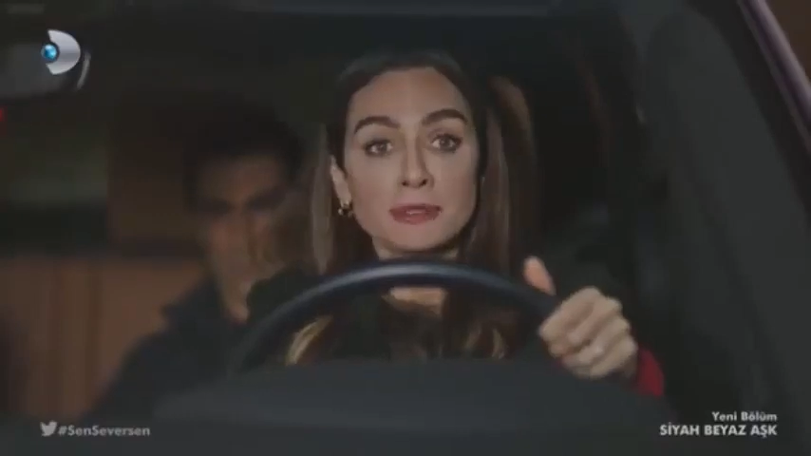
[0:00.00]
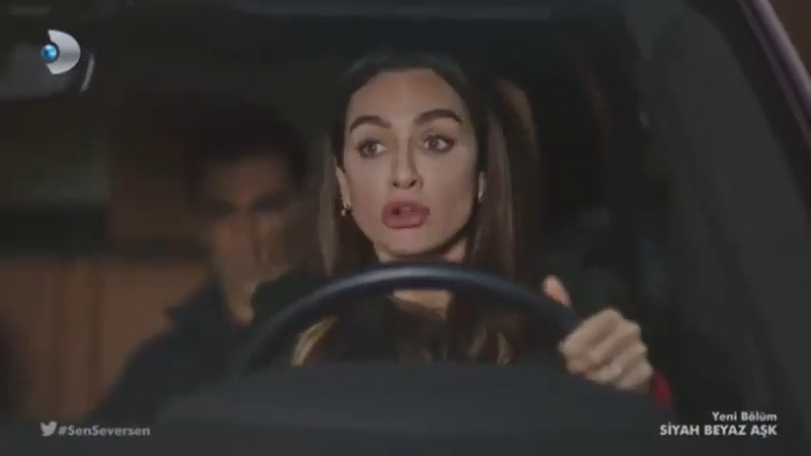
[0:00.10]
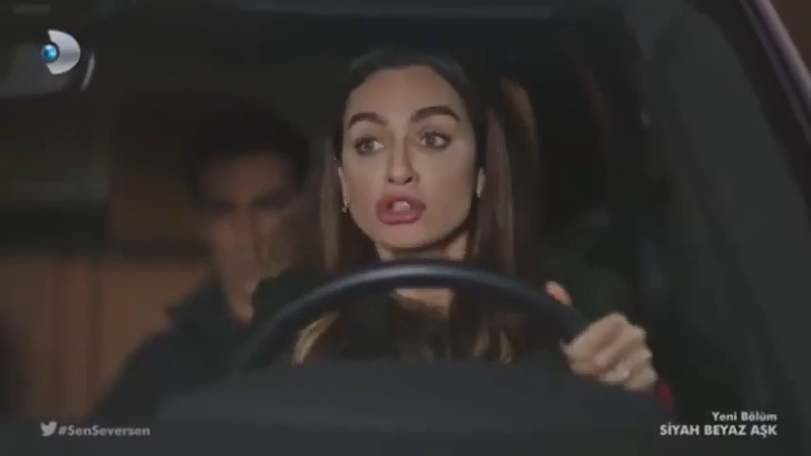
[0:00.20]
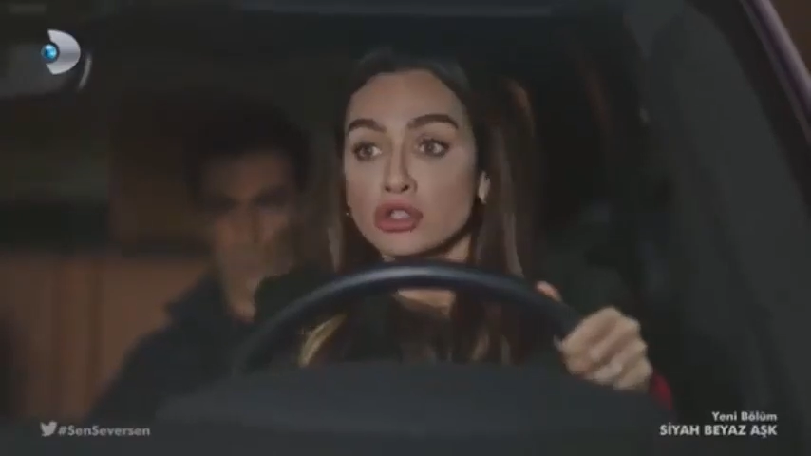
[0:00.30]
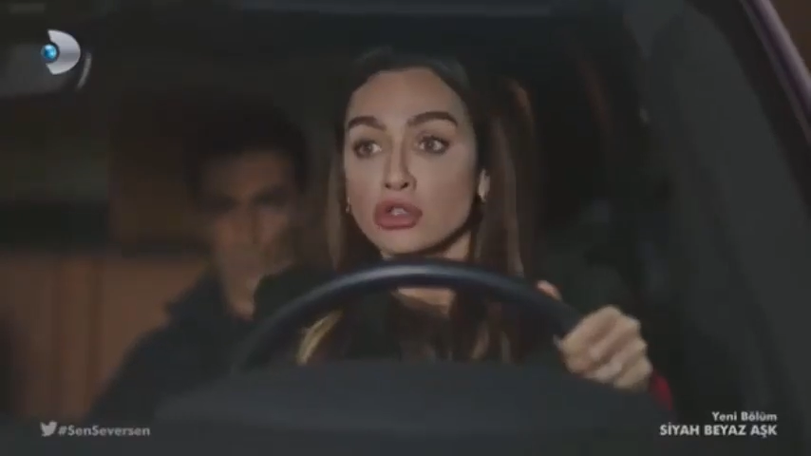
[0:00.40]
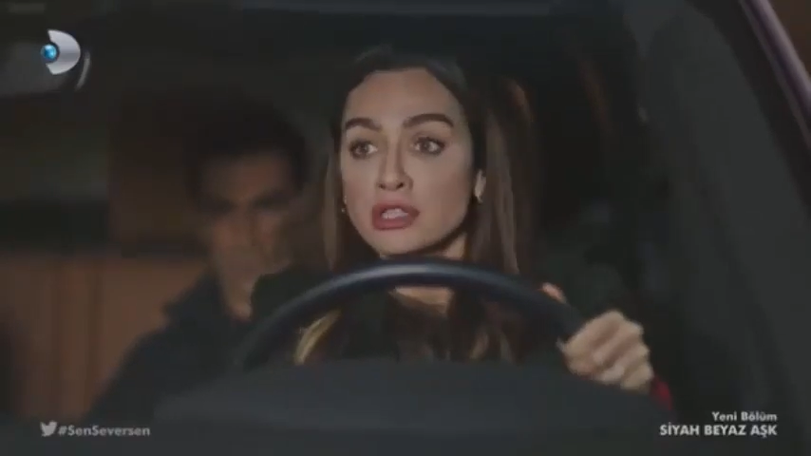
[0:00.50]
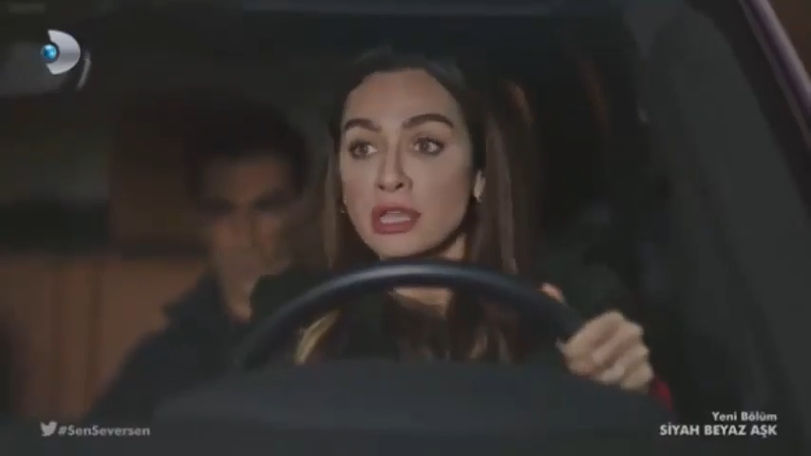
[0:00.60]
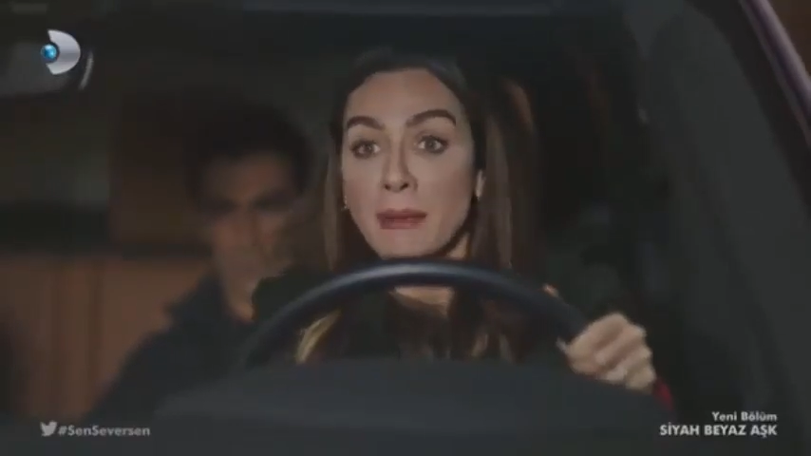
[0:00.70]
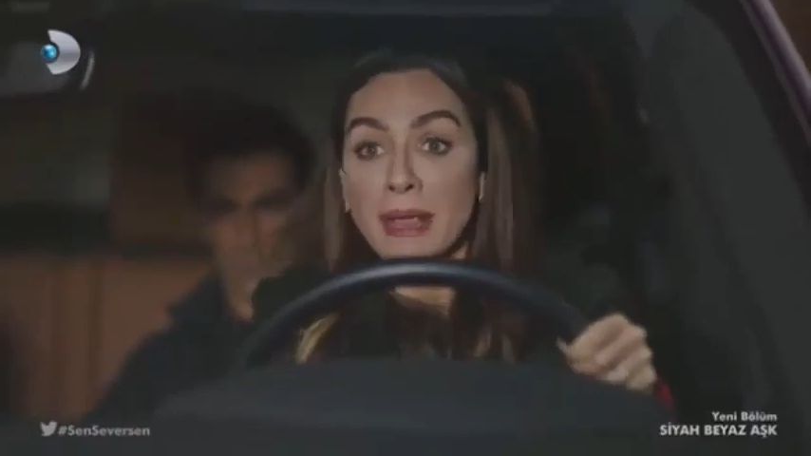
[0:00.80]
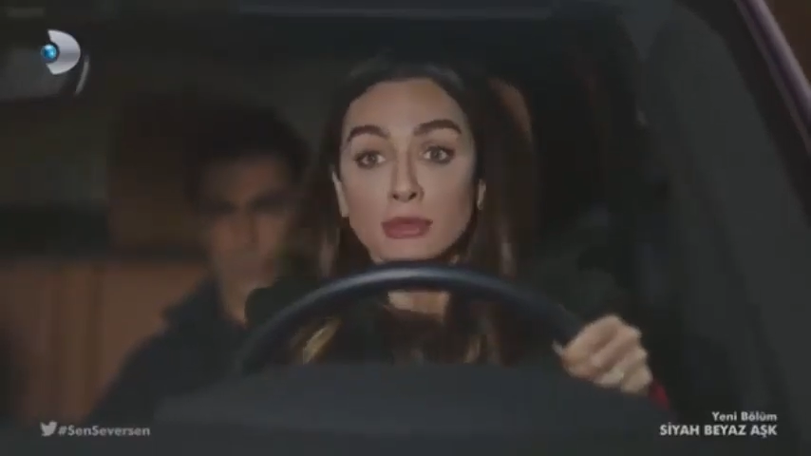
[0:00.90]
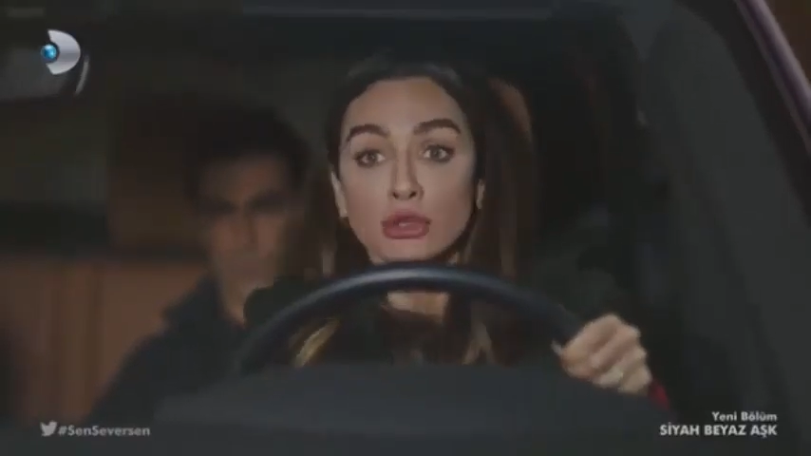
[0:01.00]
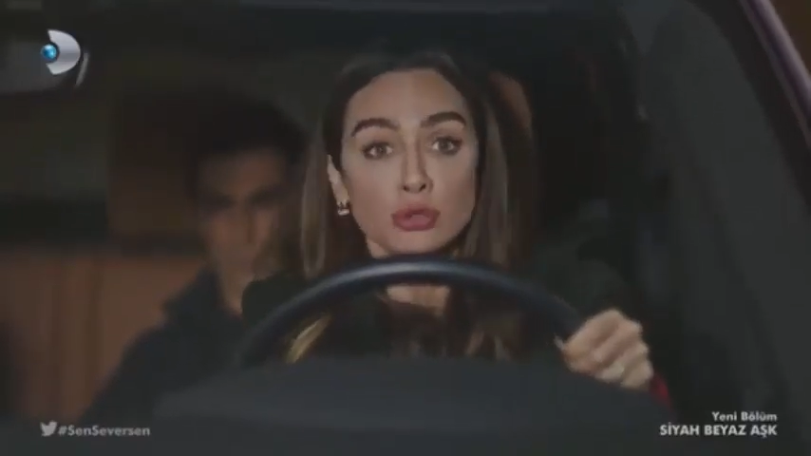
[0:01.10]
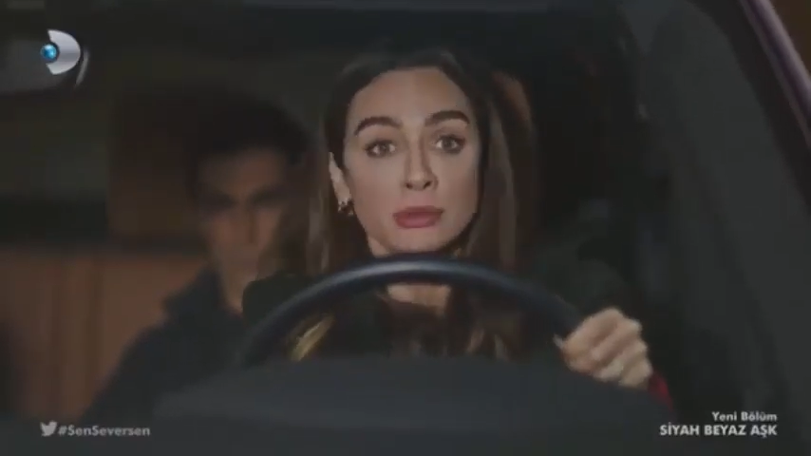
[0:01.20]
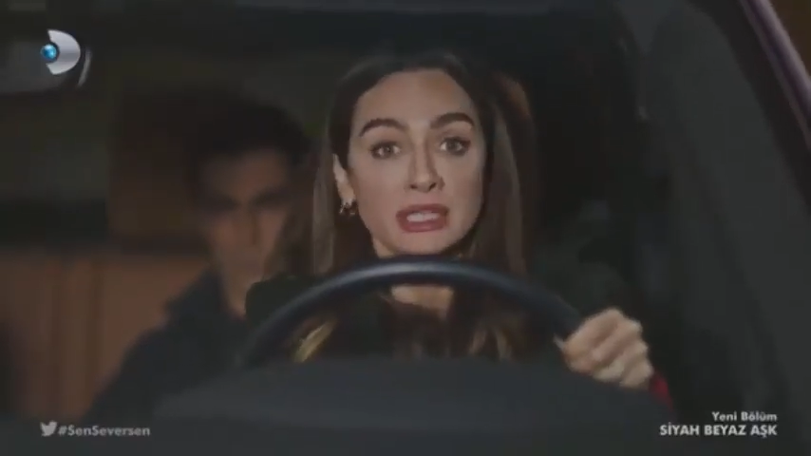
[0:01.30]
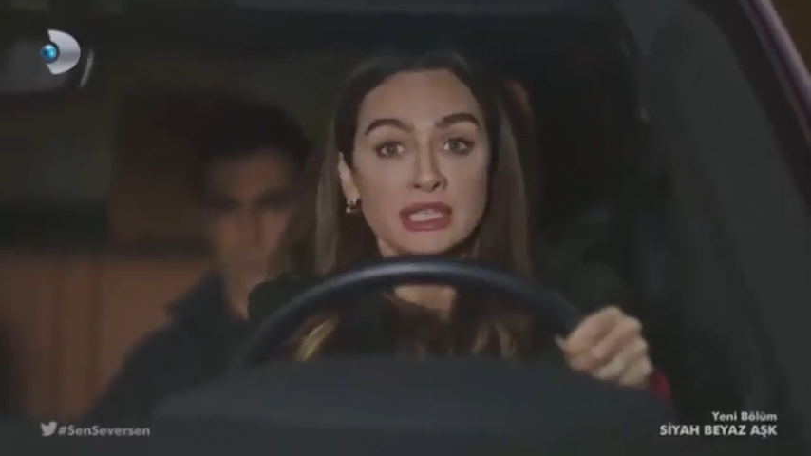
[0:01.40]
hoca sorsa benim
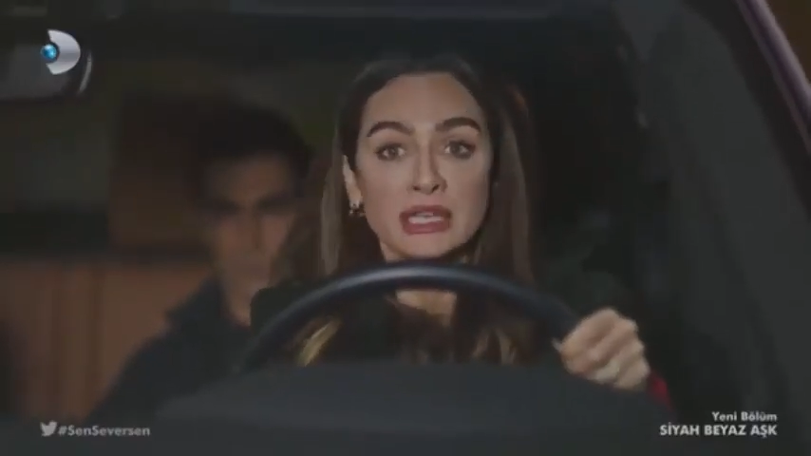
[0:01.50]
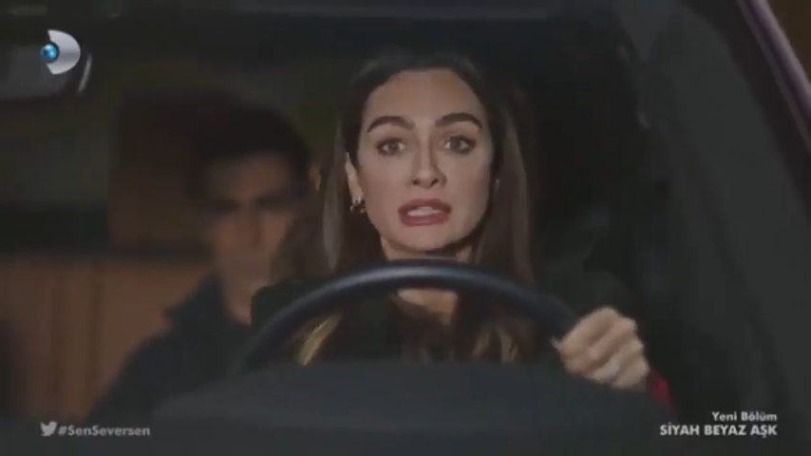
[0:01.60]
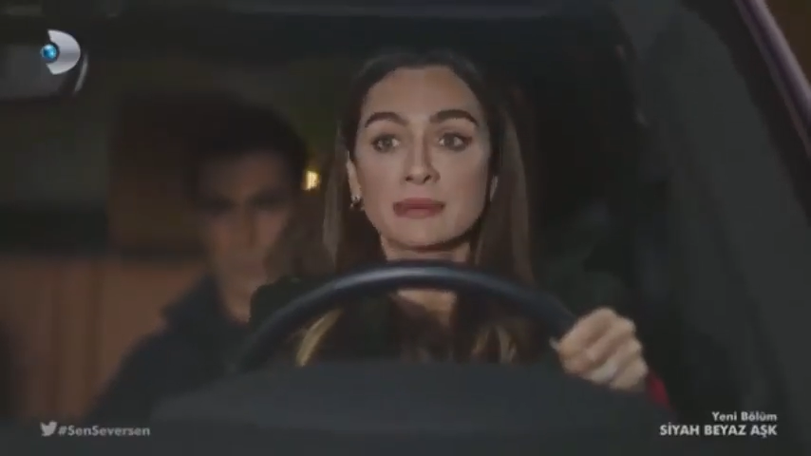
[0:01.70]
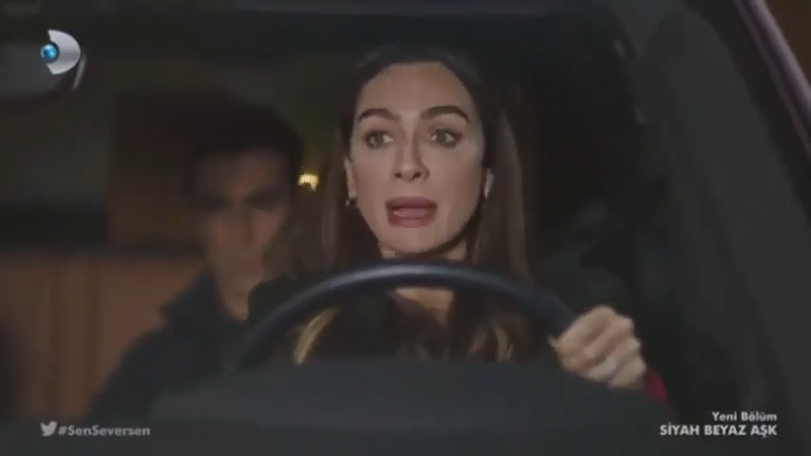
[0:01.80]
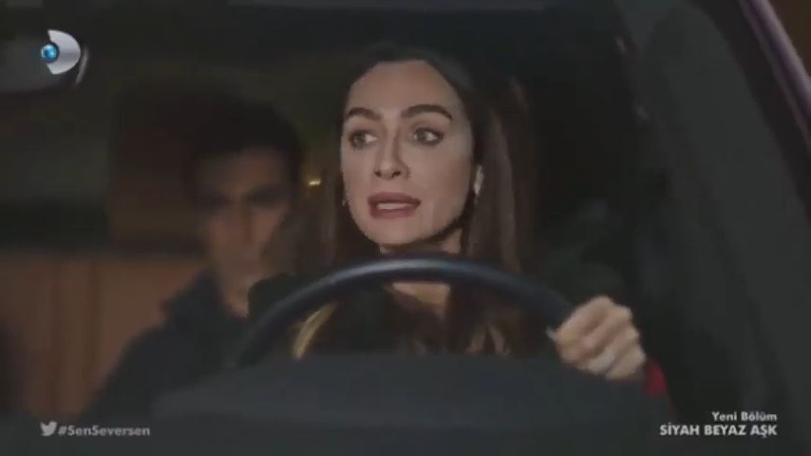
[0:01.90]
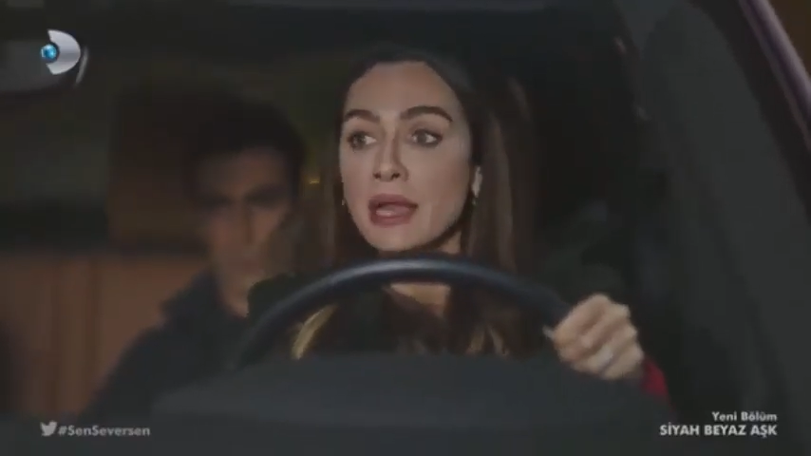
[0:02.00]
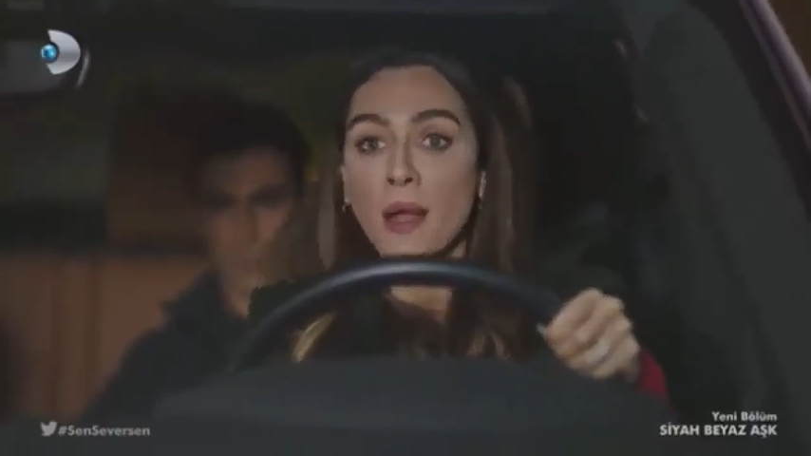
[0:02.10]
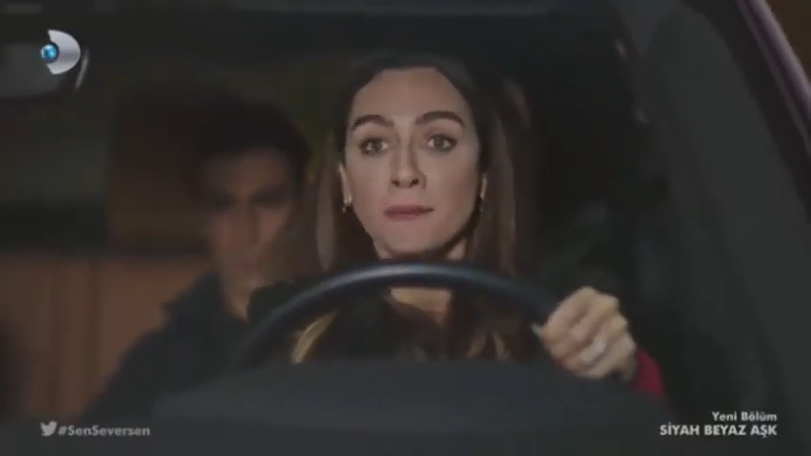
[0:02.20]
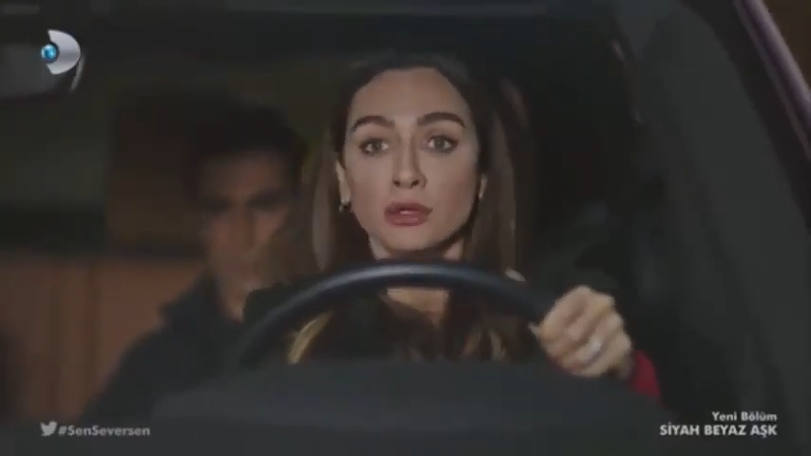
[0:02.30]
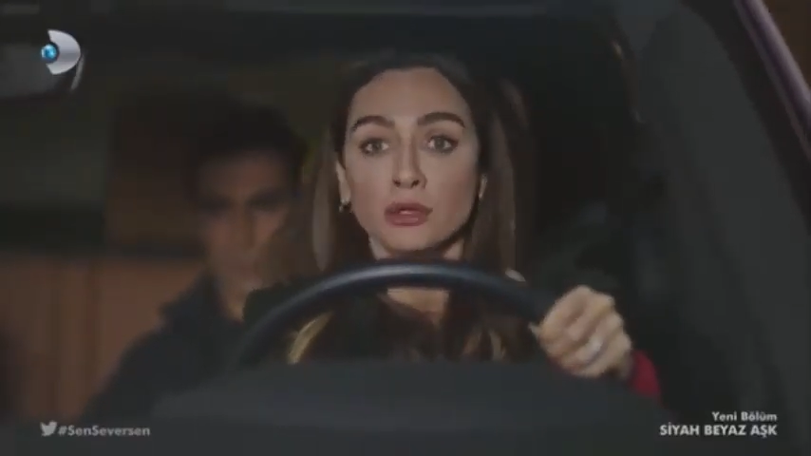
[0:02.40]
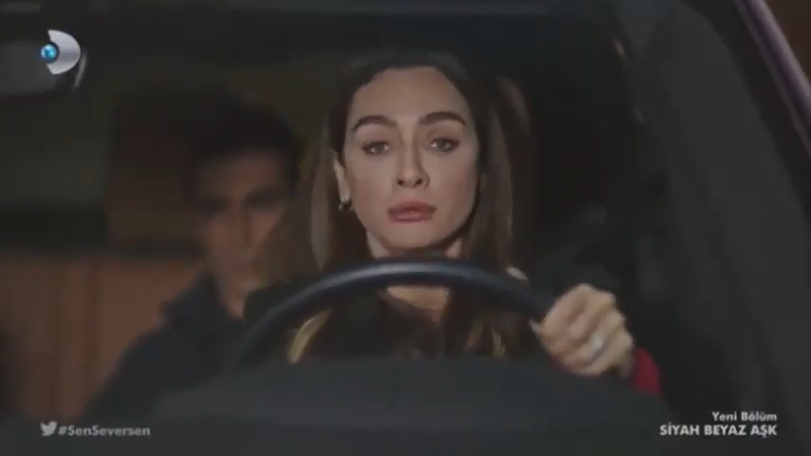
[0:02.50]
yüzüm kızarırdı. Ben ne yapıyorum?